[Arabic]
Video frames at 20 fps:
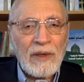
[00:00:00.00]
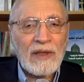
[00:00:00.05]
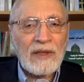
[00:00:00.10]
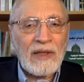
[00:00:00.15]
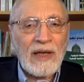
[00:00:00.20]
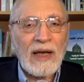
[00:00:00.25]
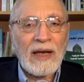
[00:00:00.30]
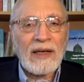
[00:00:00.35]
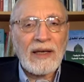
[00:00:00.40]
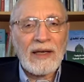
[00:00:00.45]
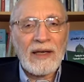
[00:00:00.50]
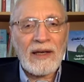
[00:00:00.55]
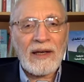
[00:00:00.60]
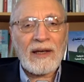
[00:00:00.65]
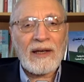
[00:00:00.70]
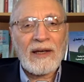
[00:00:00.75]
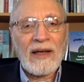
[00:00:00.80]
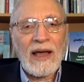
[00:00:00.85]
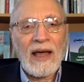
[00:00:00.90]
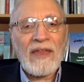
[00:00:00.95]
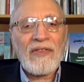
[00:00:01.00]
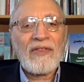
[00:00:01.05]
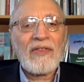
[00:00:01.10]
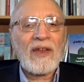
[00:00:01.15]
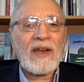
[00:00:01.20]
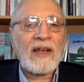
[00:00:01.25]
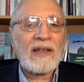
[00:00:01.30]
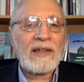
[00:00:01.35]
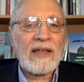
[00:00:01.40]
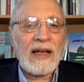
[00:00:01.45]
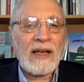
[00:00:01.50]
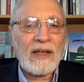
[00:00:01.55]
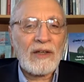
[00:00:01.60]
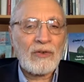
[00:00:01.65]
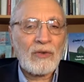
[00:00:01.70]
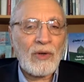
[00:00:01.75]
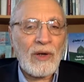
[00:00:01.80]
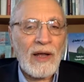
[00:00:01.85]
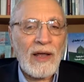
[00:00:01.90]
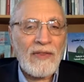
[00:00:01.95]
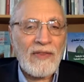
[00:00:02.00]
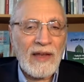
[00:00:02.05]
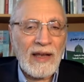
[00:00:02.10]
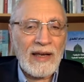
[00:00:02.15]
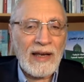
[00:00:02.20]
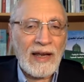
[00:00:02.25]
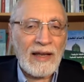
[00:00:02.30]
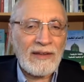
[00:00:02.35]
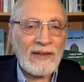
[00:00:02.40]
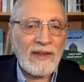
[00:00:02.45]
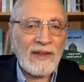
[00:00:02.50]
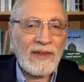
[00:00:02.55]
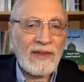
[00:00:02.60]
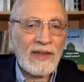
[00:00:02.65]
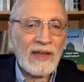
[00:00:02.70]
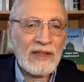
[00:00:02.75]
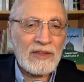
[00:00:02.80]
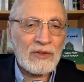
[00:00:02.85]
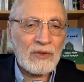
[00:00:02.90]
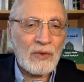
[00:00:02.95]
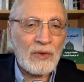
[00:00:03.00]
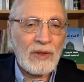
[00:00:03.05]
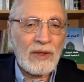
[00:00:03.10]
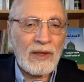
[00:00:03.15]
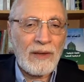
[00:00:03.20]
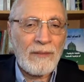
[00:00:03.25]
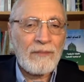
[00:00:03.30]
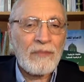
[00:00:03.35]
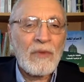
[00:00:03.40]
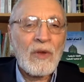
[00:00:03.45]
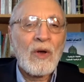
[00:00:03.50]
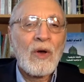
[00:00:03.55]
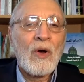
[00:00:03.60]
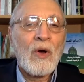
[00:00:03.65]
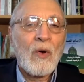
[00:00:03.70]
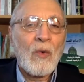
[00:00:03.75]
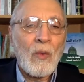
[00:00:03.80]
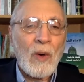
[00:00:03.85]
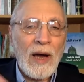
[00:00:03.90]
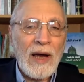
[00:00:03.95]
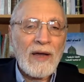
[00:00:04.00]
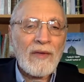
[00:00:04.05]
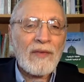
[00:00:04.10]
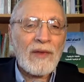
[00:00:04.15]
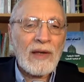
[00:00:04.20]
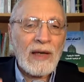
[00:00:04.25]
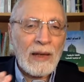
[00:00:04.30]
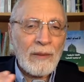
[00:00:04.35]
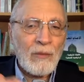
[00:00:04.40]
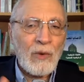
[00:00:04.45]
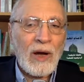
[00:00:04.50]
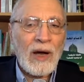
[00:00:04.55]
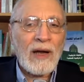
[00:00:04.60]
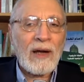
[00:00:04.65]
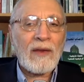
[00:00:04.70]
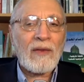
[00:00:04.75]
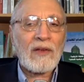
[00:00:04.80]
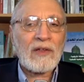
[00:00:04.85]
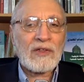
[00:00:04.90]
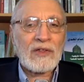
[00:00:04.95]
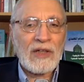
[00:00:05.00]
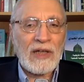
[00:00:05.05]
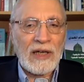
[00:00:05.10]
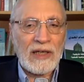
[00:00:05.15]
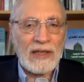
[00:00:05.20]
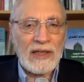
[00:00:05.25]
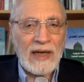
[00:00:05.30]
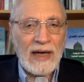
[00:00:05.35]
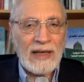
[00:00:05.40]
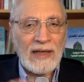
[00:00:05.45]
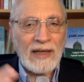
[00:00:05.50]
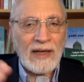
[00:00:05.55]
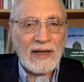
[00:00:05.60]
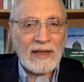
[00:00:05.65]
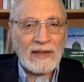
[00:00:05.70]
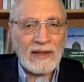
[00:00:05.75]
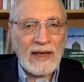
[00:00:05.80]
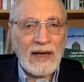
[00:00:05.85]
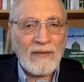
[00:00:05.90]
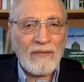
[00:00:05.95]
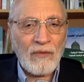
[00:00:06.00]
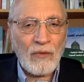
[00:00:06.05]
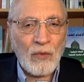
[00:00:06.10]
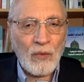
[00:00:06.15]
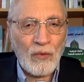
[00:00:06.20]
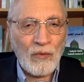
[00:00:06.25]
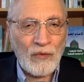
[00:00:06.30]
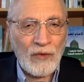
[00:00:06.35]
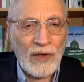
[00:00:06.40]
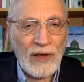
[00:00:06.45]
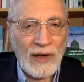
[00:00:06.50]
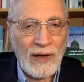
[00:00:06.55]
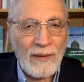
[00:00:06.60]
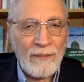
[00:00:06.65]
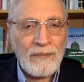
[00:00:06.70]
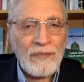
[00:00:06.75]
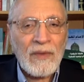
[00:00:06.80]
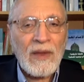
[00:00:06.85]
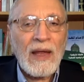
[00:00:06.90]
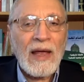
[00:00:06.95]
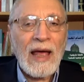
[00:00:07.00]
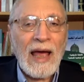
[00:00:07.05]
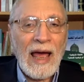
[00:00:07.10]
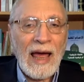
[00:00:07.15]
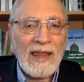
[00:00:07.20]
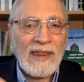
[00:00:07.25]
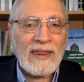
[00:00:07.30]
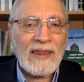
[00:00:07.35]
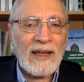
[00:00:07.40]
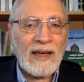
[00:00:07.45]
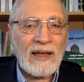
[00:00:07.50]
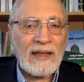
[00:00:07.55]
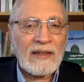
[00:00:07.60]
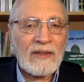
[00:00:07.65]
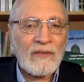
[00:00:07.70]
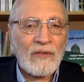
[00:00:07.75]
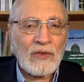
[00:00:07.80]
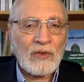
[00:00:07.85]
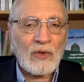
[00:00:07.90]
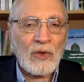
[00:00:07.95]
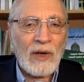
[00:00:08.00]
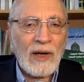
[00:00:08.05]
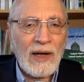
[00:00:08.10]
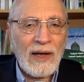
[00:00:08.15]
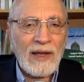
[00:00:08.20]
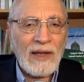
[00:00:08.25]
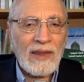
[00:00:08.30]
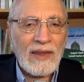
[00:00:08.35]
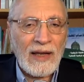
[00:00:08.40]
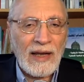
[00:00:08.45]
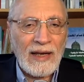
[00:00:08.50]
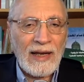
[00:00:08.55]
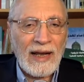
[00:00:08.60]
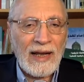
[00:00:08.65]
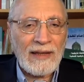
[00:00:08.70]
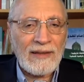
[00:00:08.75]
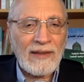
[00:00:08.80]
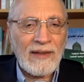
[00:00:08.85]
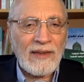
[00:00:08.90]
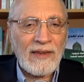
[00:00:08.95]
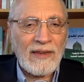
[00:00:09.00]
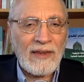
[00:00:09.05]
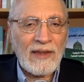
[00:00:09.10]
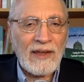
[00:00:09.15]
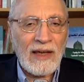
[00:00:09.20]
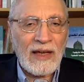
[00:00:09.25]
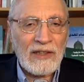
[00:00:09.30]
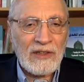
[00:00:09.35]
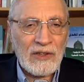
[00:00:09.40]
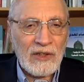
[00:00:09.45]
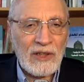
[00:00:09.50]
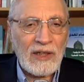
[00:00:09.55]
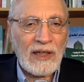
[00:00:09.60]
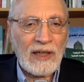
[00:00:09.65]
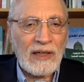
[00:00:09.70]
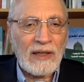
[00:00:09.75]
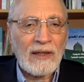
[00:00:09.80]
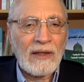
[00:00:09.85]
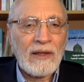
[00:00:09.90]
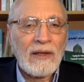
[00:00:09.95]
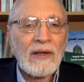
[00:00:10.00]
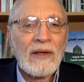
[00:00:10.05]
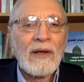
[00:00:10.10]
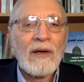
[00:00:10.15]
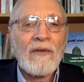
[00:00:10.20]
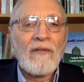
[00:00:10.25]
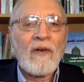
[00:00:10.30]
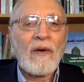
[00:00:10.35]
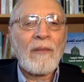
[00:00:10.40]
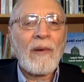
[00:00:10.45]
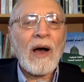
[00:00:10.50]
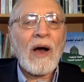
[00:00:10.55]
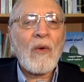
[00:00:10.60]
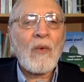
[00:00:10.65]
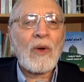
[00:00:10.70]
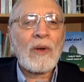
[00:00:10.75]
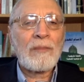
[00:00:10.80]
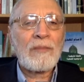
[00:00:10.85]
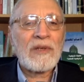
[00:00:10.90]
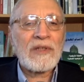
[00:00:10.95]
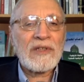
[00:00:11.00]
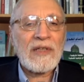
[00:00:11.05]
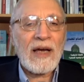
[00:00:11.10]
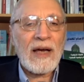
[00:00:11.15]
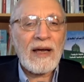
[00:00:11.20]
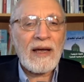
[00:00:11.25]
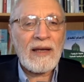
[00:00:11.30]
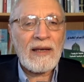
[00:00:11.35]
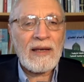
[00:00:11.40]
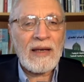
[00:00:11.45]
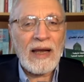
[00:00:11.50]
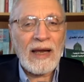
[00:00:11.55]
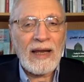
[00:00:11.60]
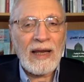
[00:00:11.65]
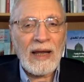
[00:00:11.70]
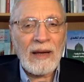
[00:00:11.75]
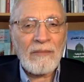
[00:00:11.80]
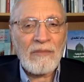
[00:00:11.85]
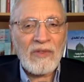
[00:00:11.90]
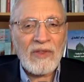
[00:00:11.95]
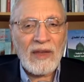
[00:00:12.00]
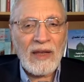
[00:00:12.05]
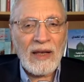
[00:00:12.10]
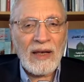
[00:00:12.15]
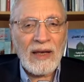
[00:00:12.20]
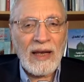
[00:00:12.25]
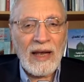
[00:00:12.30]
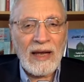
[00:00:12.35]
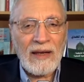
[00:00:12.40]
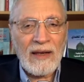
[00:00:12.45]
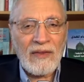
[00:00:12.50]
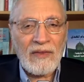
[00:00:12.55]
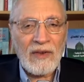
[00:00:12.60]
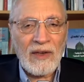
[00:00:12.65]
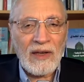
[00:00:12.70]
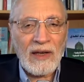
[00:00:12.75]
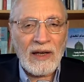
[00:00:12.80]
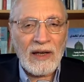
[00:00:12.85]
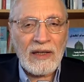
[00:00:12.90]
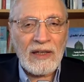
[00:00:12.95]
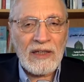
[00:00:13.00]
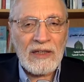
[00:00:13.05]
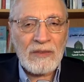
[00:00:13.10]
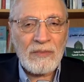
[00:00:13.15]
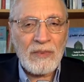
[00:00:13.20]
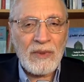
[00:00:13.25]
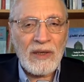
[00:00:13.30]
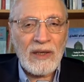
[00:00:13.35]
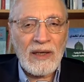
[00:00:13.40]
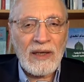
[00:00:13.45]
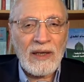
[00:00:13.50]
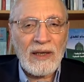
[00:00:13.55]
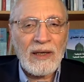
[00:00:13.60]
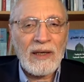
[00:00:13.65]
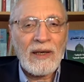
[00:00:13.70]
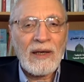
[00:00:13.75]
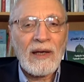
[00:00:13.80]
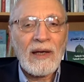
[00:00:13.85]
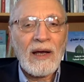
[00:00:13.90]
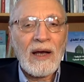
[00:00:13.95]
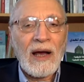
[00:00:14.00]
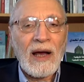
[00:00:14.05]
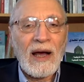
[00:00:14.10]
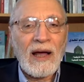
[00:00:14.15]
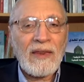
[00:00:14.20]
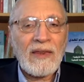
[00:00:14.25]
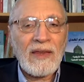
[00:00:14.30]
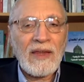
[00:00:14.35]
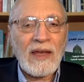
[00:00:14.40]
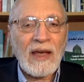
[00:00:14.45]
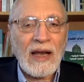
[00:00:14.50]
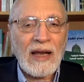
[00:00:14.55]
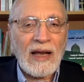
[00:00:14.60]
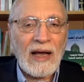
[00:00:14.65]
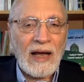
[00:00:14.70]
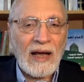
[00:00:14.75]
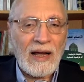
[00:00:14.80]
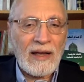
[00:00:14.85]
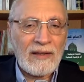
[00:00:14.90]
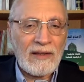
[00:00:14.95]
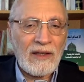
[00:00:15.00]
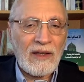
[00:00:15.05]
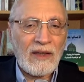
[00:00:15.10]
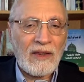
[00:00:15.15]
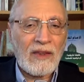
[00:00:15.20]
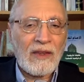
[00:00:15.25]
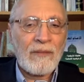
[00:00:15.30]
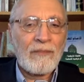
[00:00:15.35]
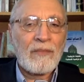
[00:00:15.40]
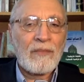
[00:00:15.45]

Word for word: التاريخ أثرت على التراث الحديثي السني وأيضا المعارضة الشيعية على اختلاف ظروفها أثرت في التراث الحديثي الشيعي فما هو الميزان الأمثل الذي نقيس به هذه الأحاديث